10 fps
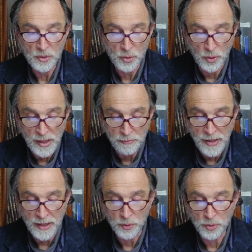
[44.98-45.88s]
de la
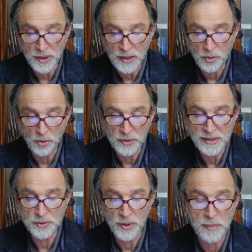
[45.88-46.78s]
part de quiconque
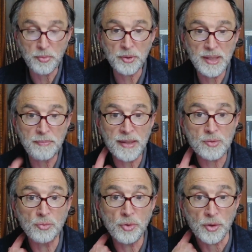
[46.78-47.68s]
qui sera porté par
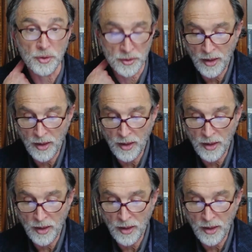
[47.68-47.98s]
son cœur